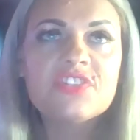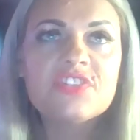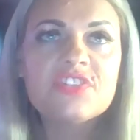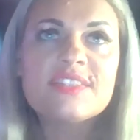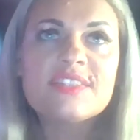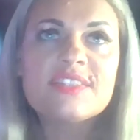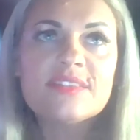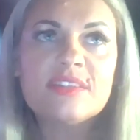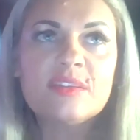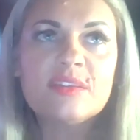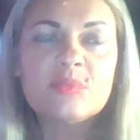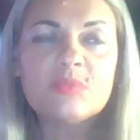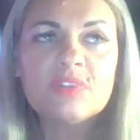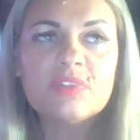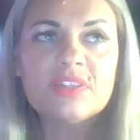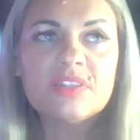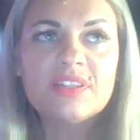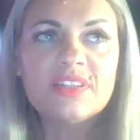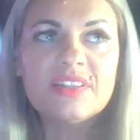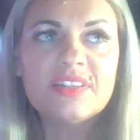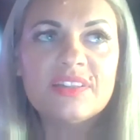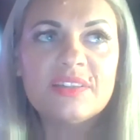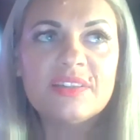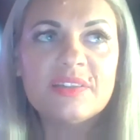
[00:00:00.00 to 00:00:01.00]
wszystkim
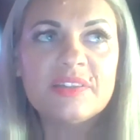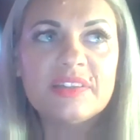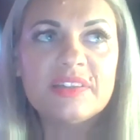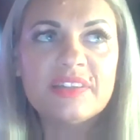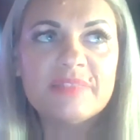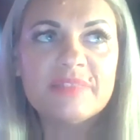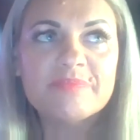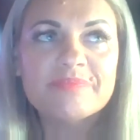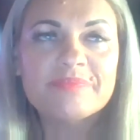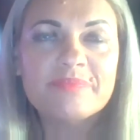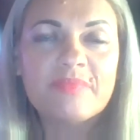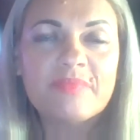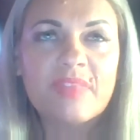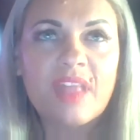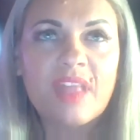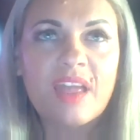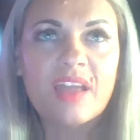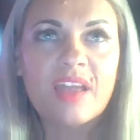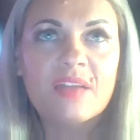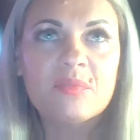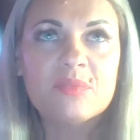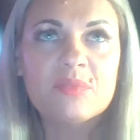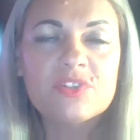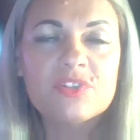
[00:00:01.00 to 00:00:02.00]
e,
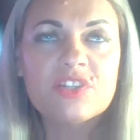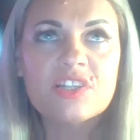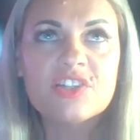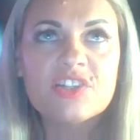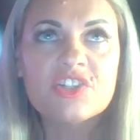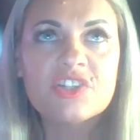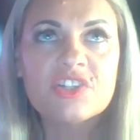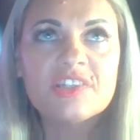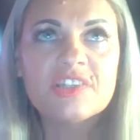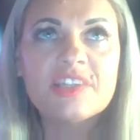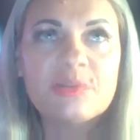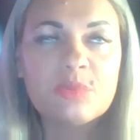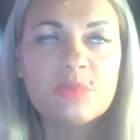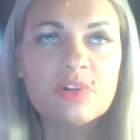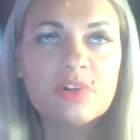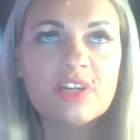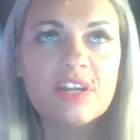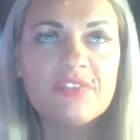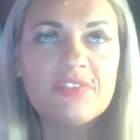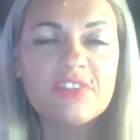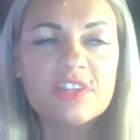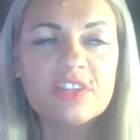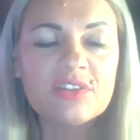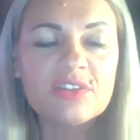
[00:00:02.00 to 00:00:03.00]
myślę, że
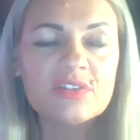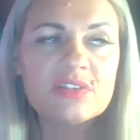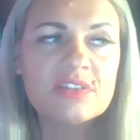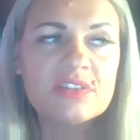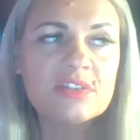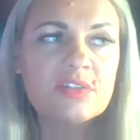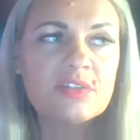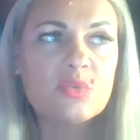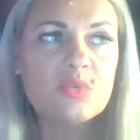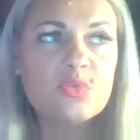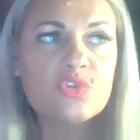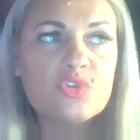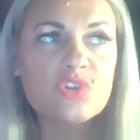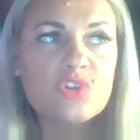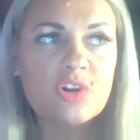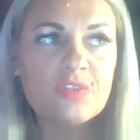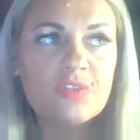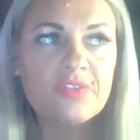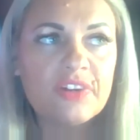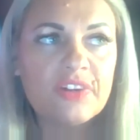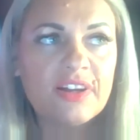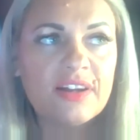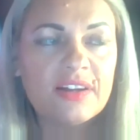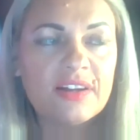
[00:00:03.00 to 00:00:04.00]
demografia to jest
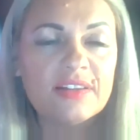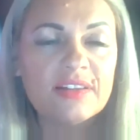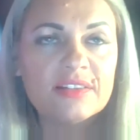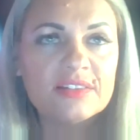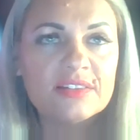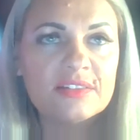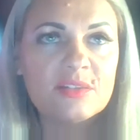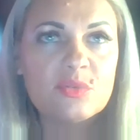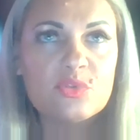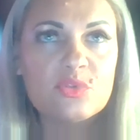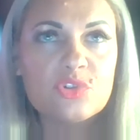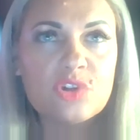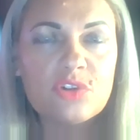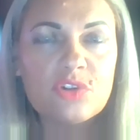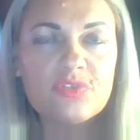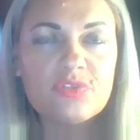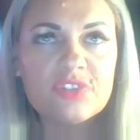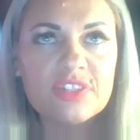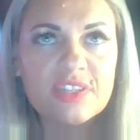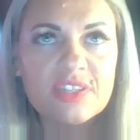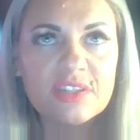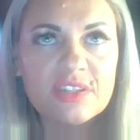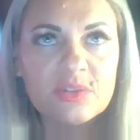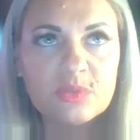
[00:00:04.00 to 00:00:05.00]
kluczowa,
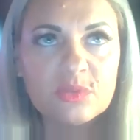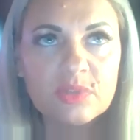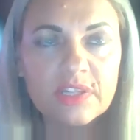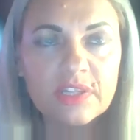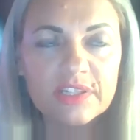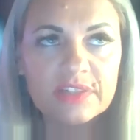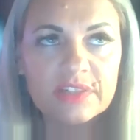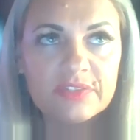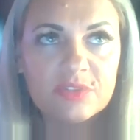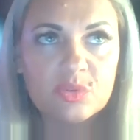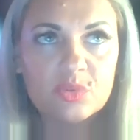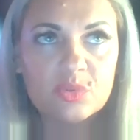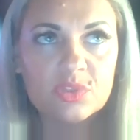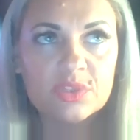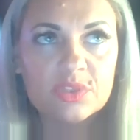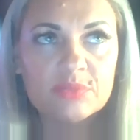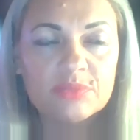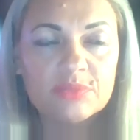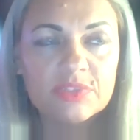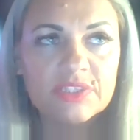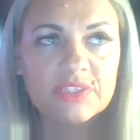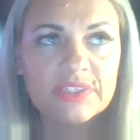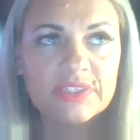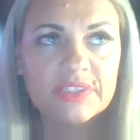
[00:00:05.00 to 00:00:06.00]
kluczowy kierunek, w
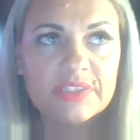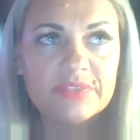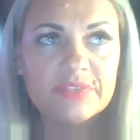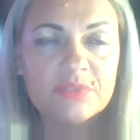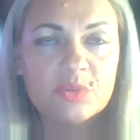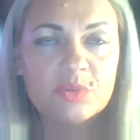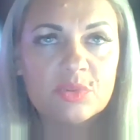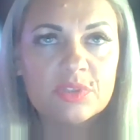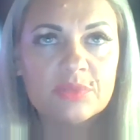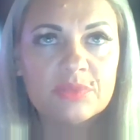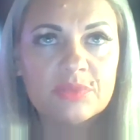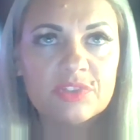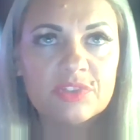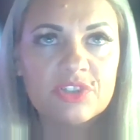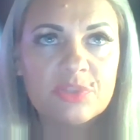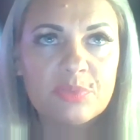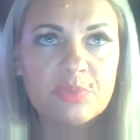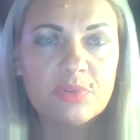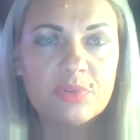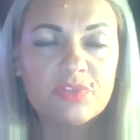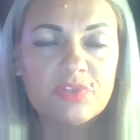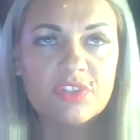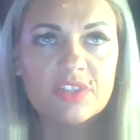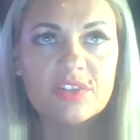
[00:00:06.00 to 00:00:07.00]
którym, w którym się
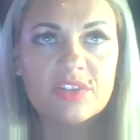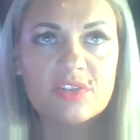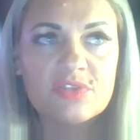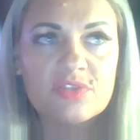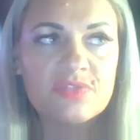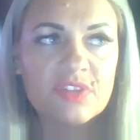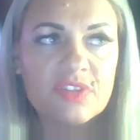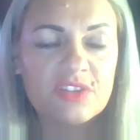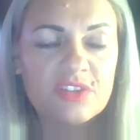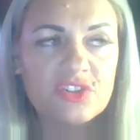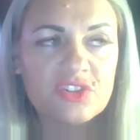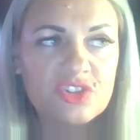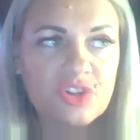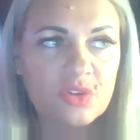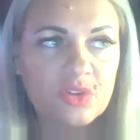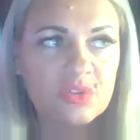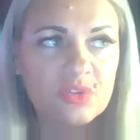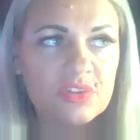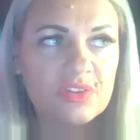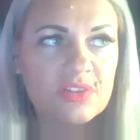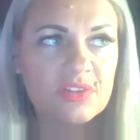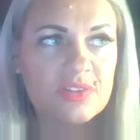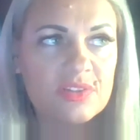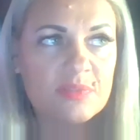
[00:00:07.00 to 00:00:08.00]
powinien rozwijać
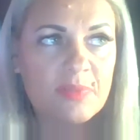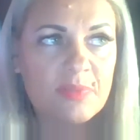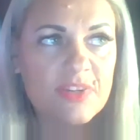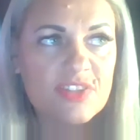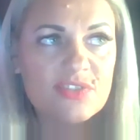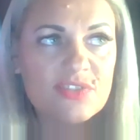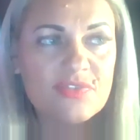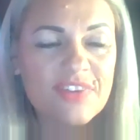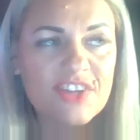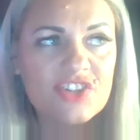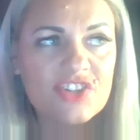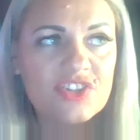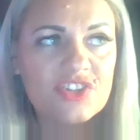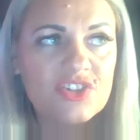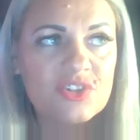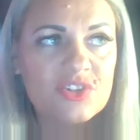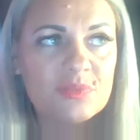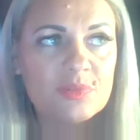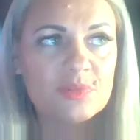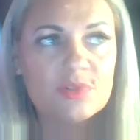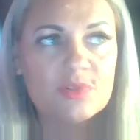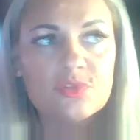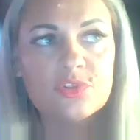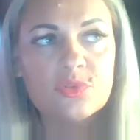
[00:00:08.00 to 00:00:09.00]
rząd. To jest bardzo ważne,
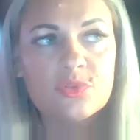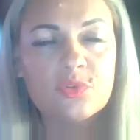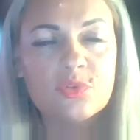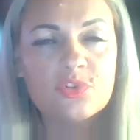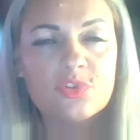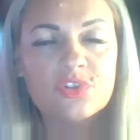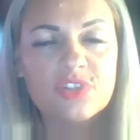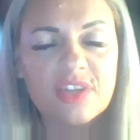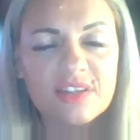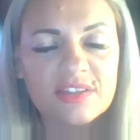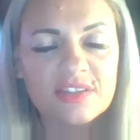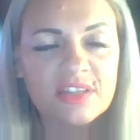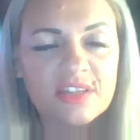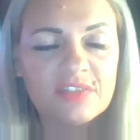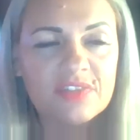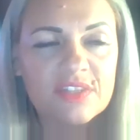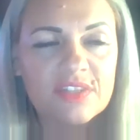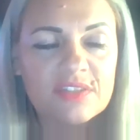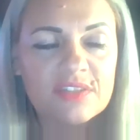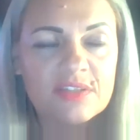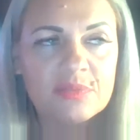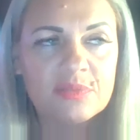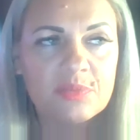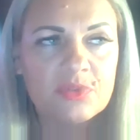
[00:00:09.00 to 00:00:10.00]
żeby rodziło się jak
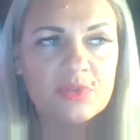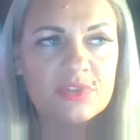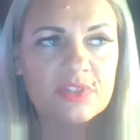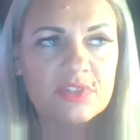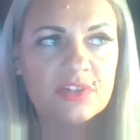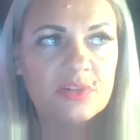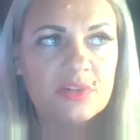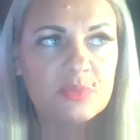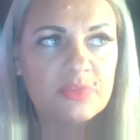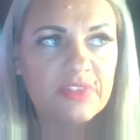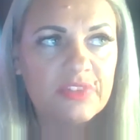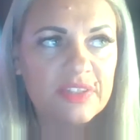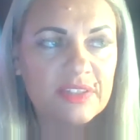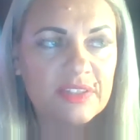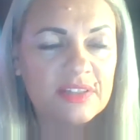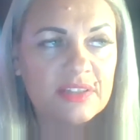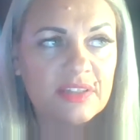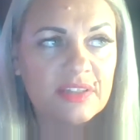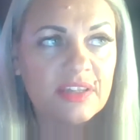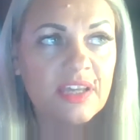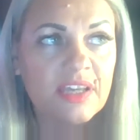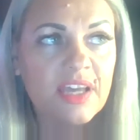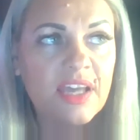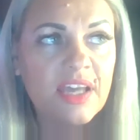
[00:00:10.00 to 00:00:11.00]
najwięcej polskich
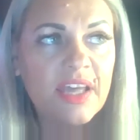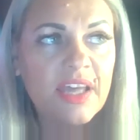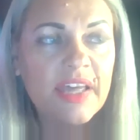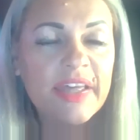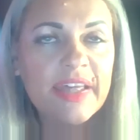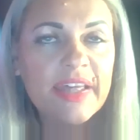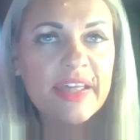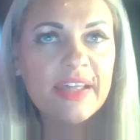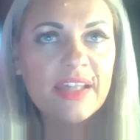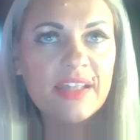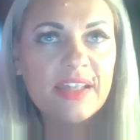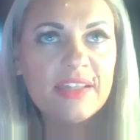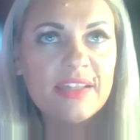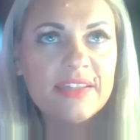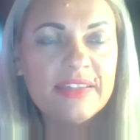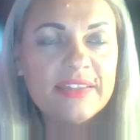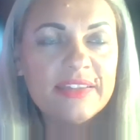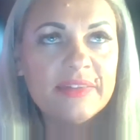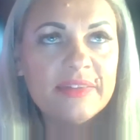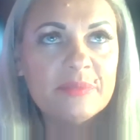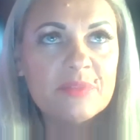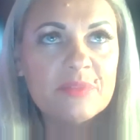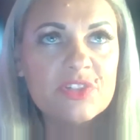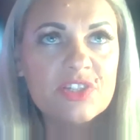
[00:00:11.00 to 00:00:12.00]
obywateli.
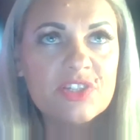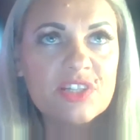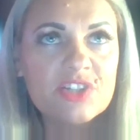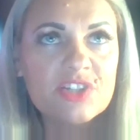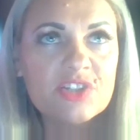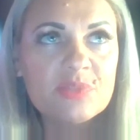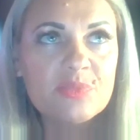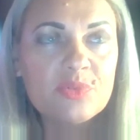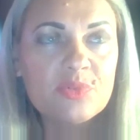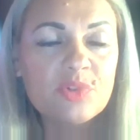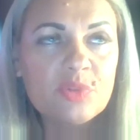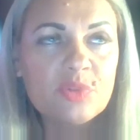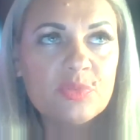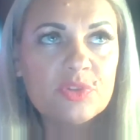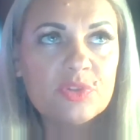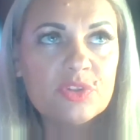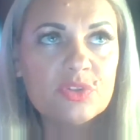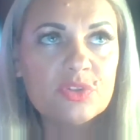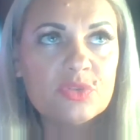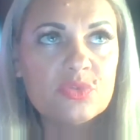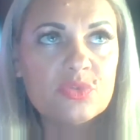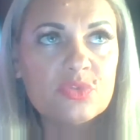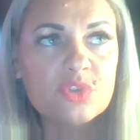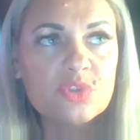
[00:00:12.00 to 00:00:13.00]
I myślę, że byłoby
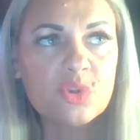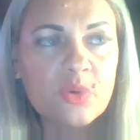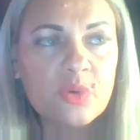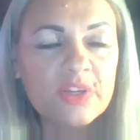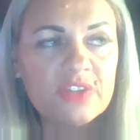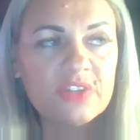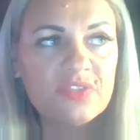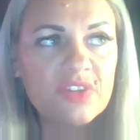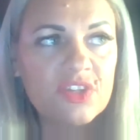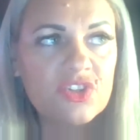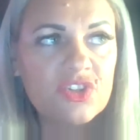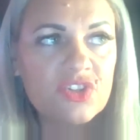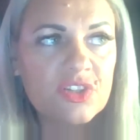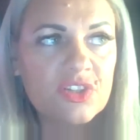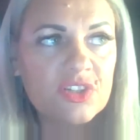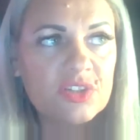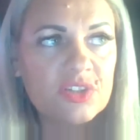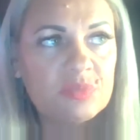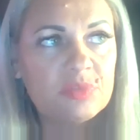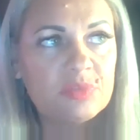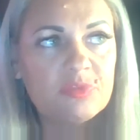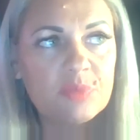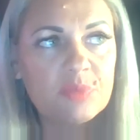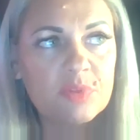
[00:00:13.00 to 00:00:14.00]
to dużo łatwiejsze,
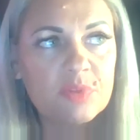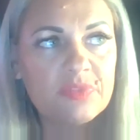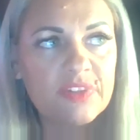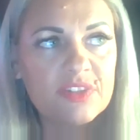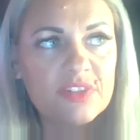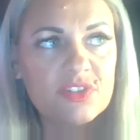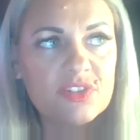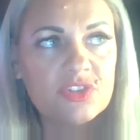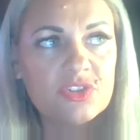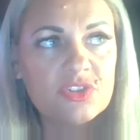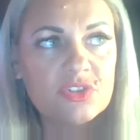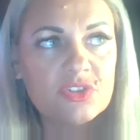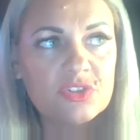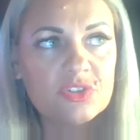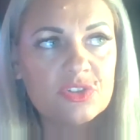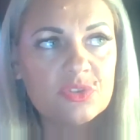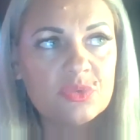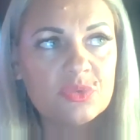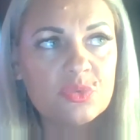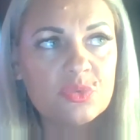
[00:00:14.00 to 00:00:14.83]
gdyby wprowadzić e,